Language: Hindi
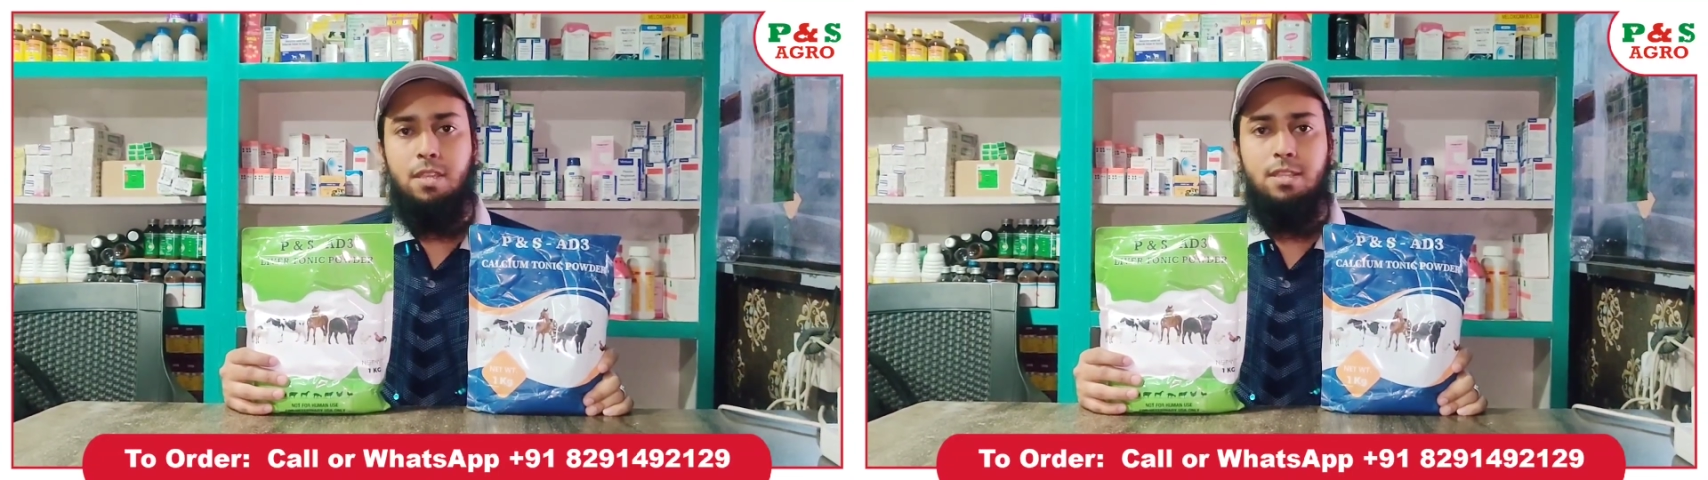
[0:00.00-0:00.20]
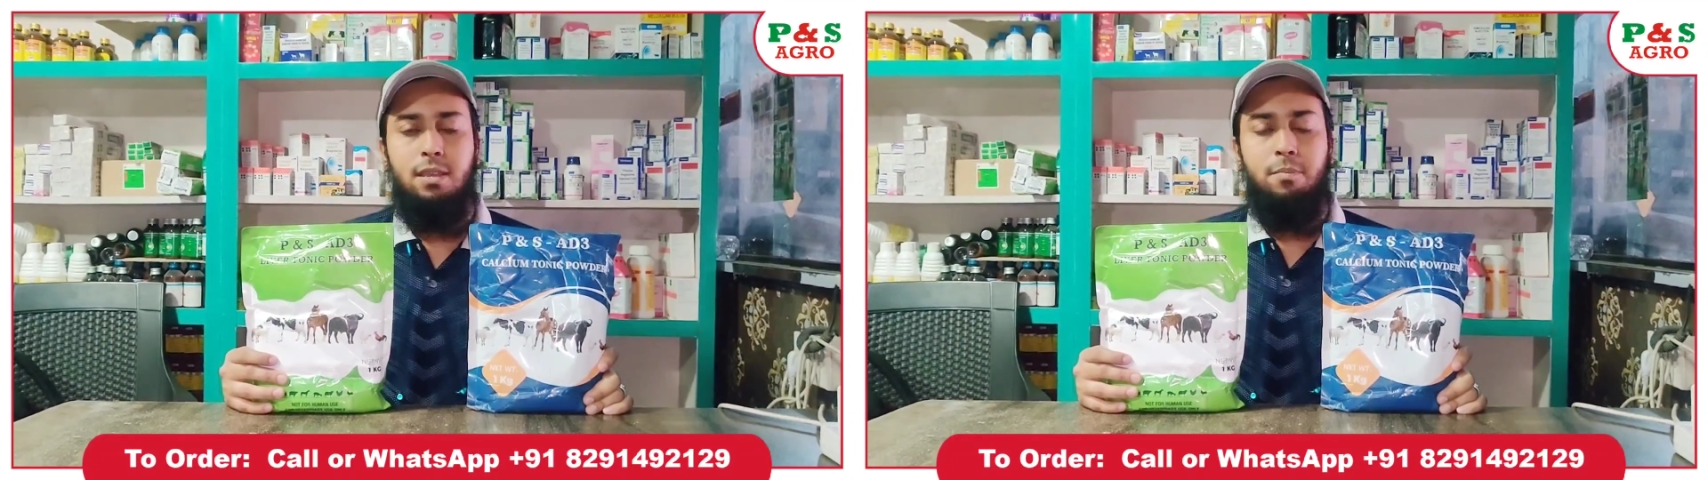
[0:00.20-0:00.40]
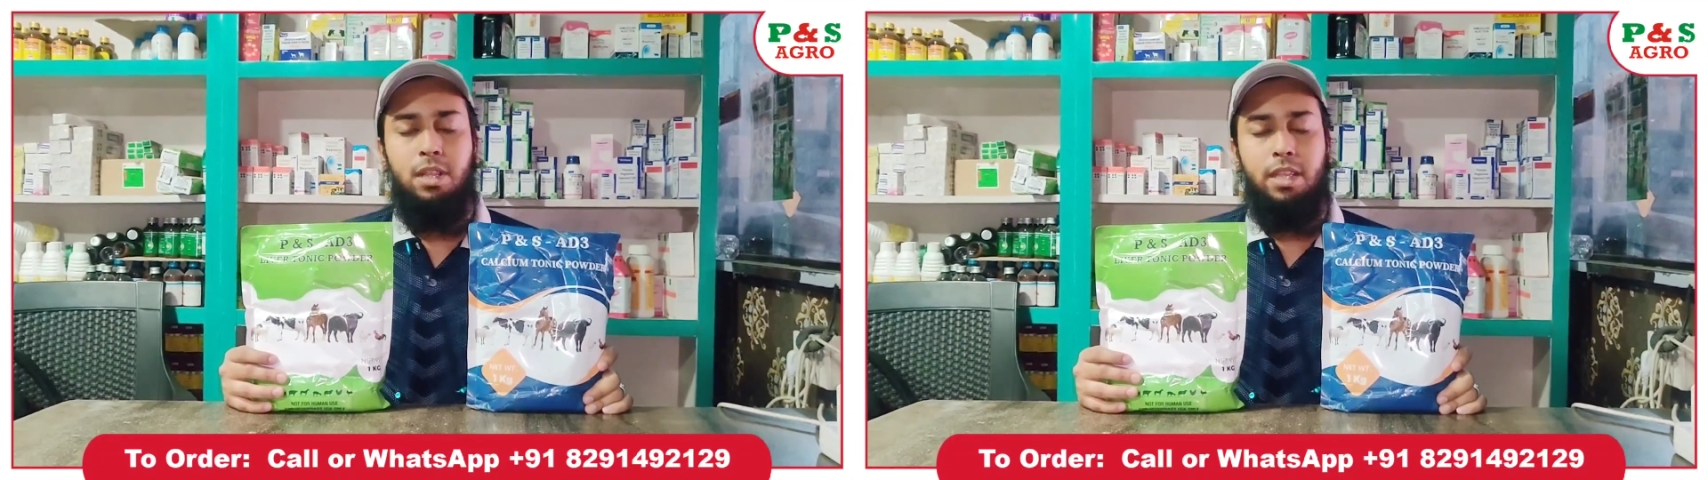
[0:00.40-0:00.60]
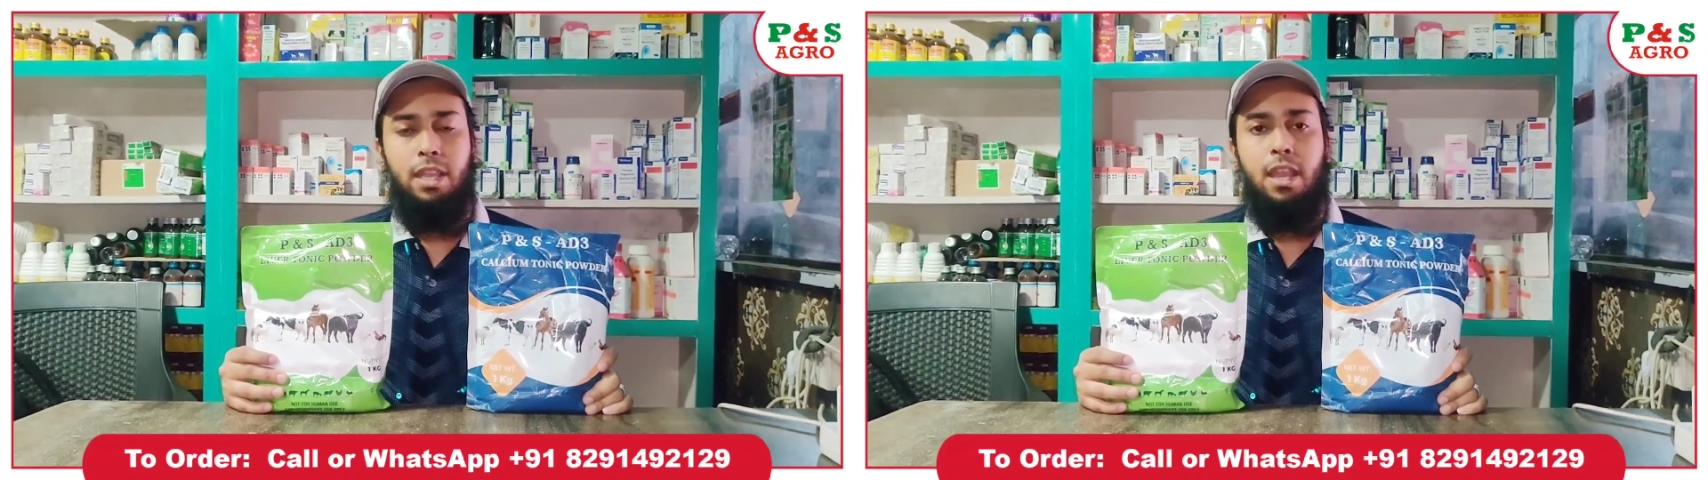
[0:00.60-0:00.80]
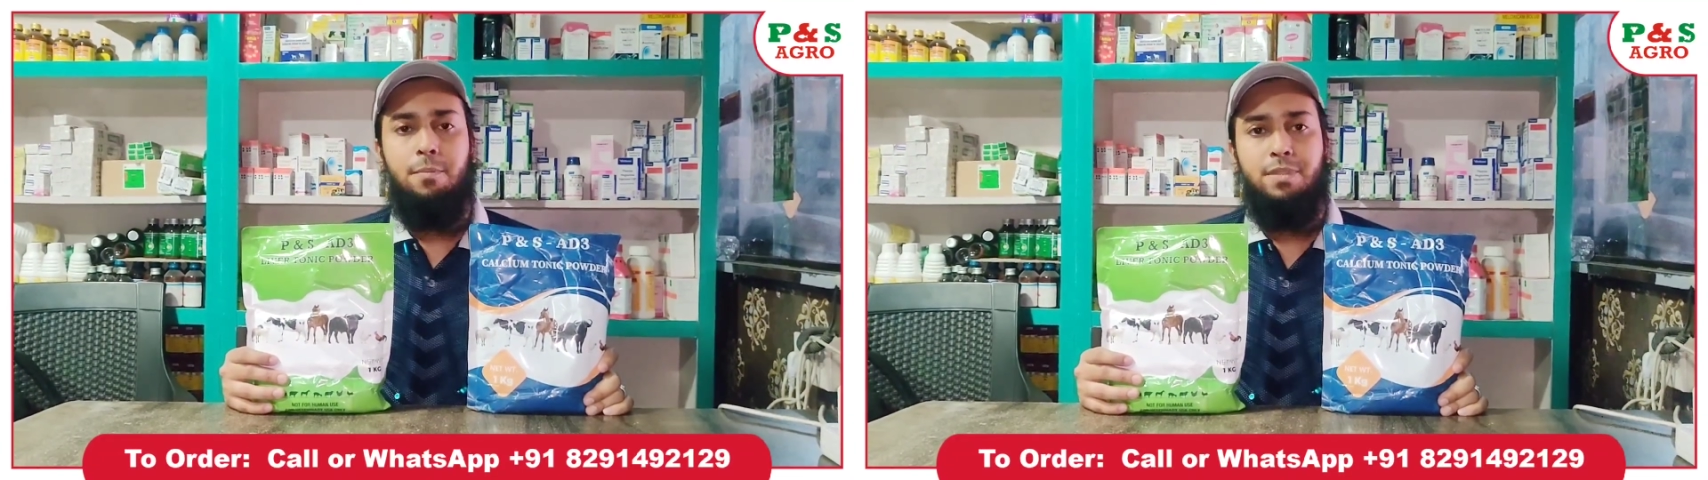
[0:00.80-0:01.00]
कीजिए मिलते
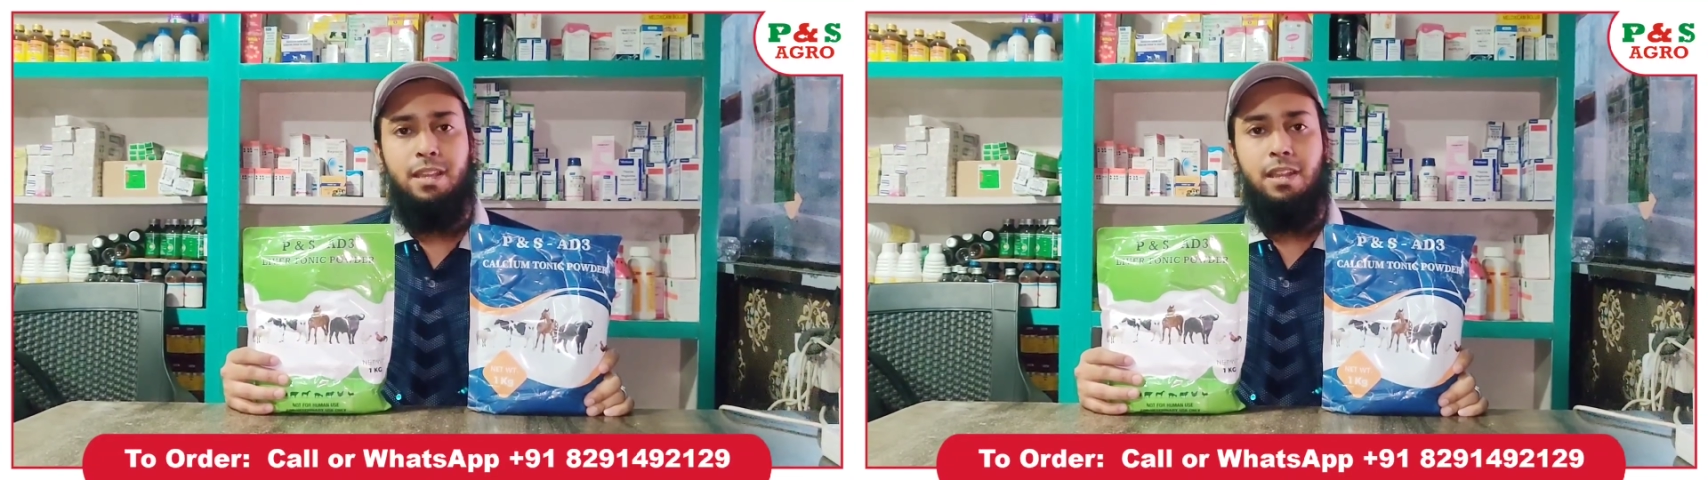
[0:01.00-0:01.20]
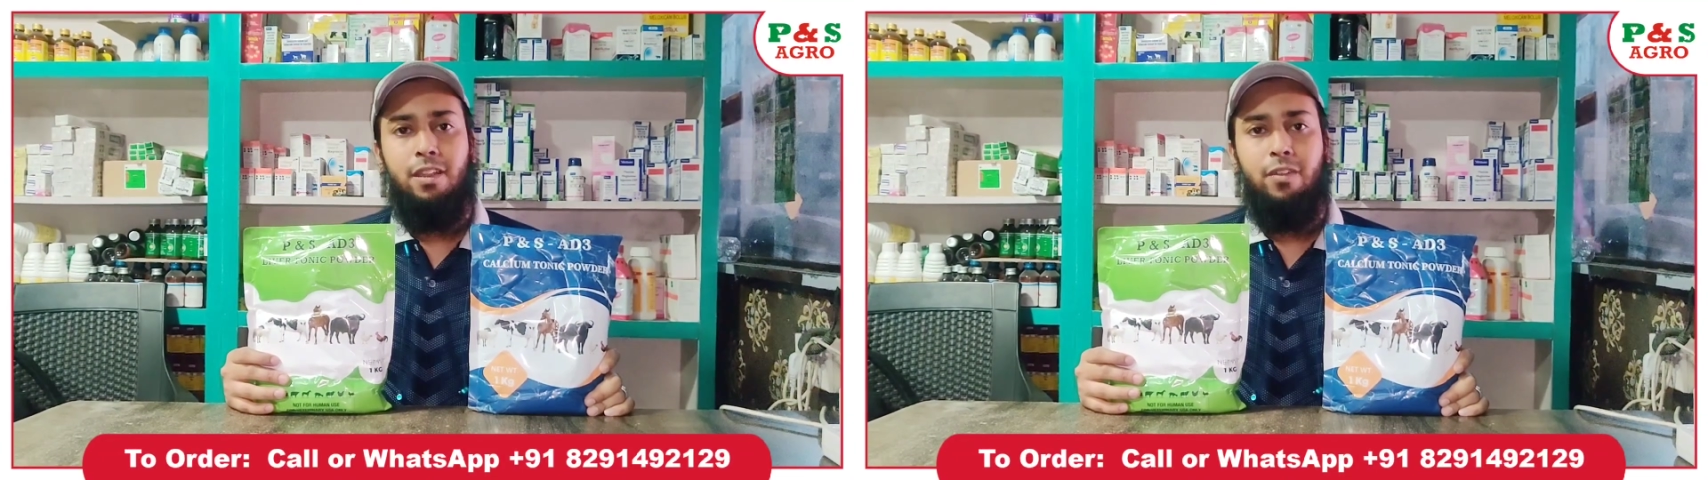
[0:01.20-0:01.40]
हैं आपसे अगले